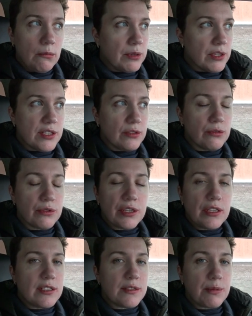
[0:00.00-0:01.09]
Процедура
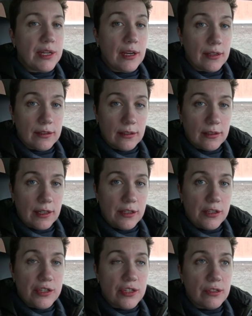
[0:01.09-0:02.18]
не из приятных,
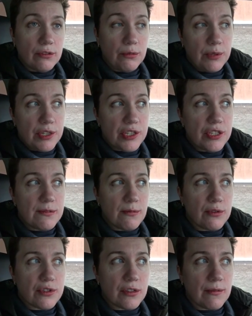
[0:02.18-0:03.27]
конечно, но пережить
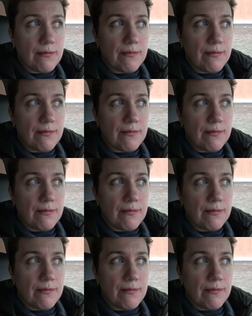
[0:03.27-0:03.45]
можно.